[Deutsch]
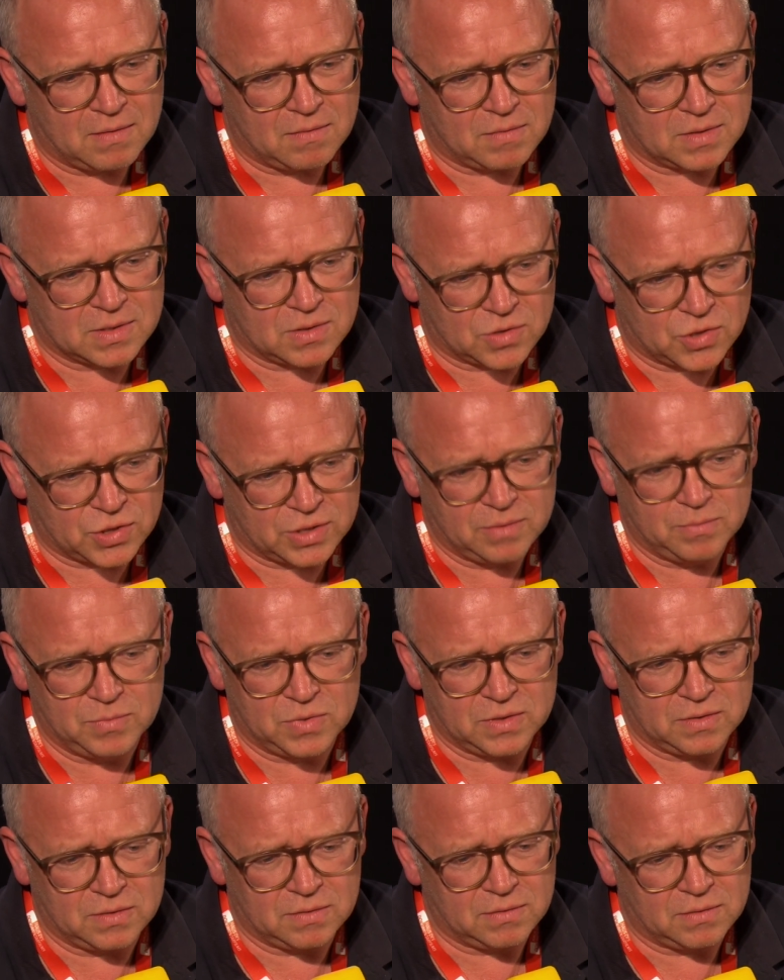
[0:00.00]
was auch
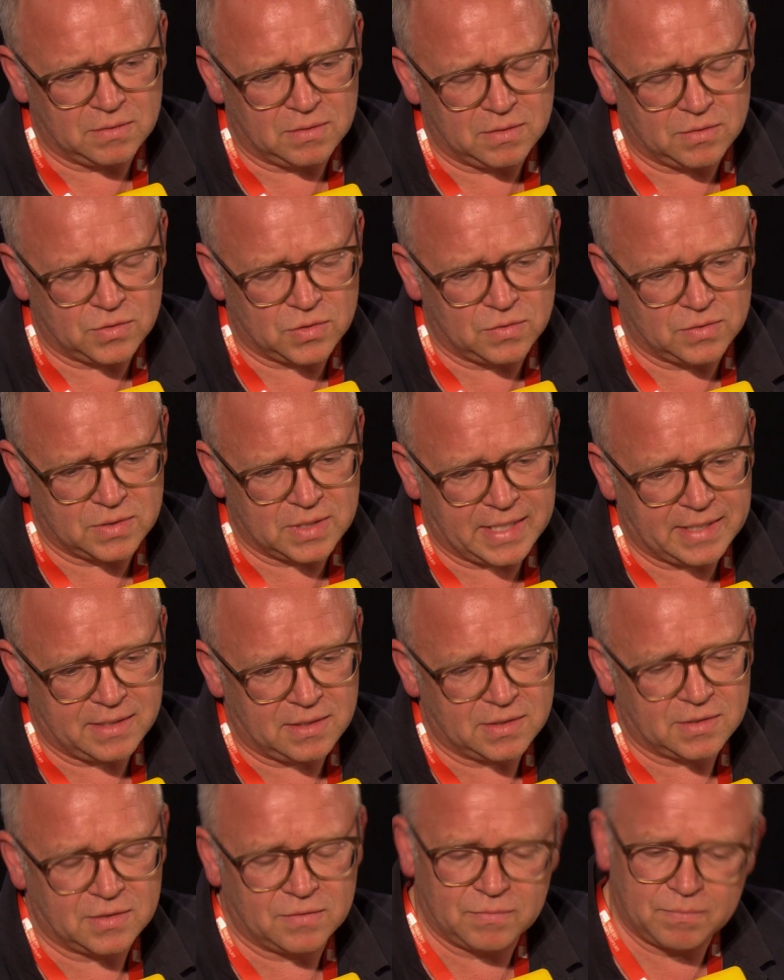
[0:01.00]
stimmte,
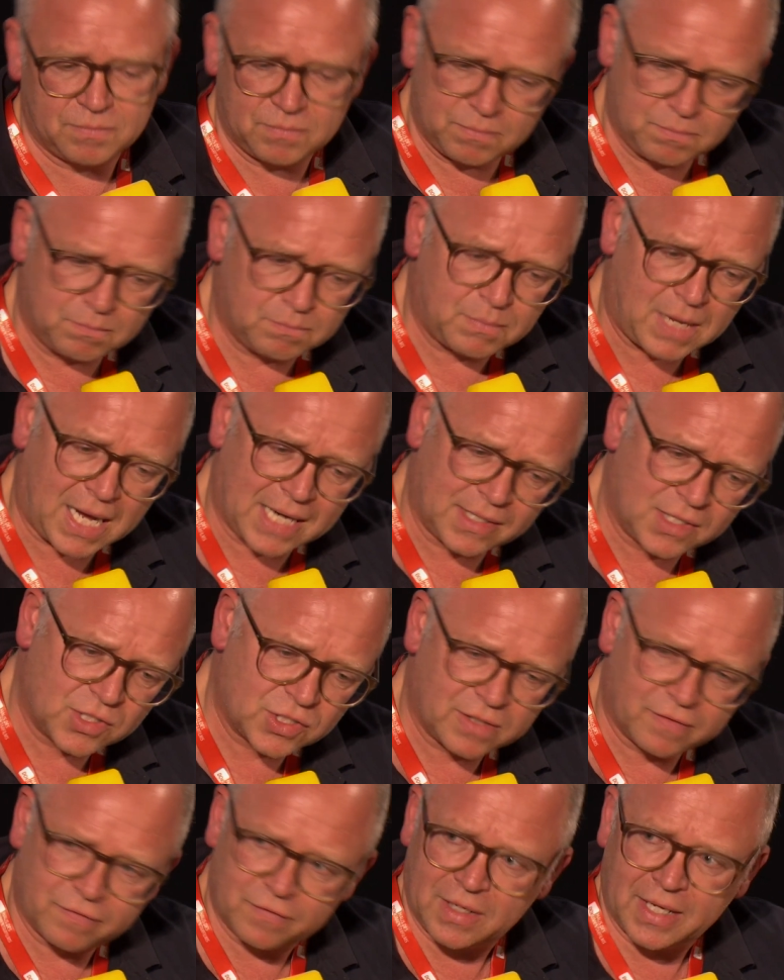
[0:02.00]
schlussendlich, die
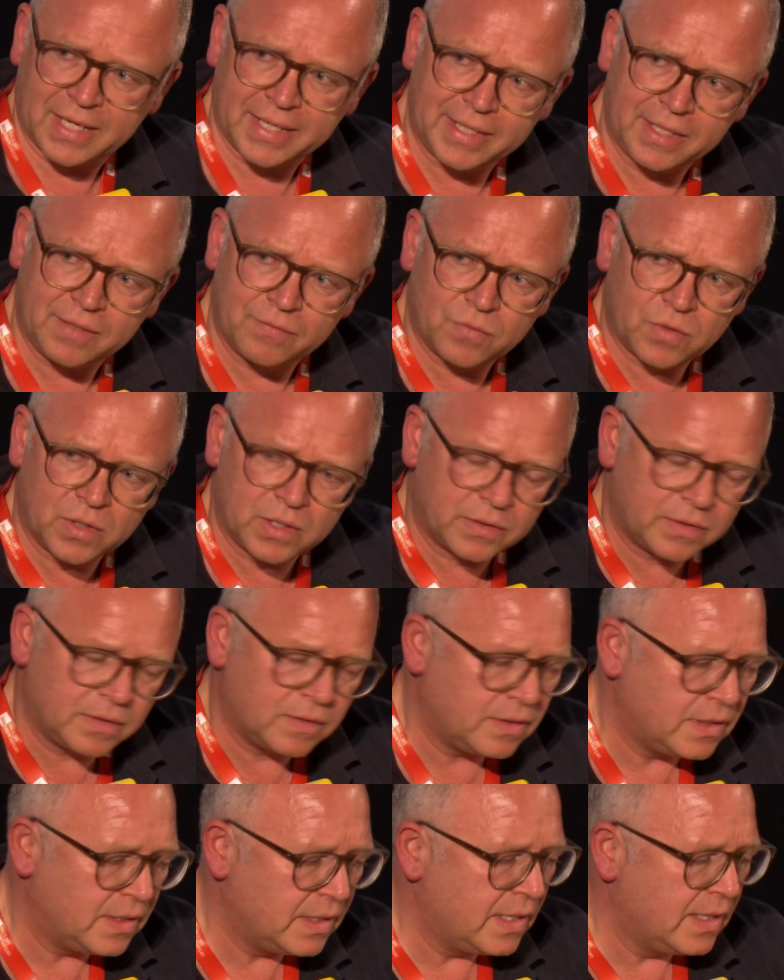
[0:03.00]
Partnerschaften eingehen wollten.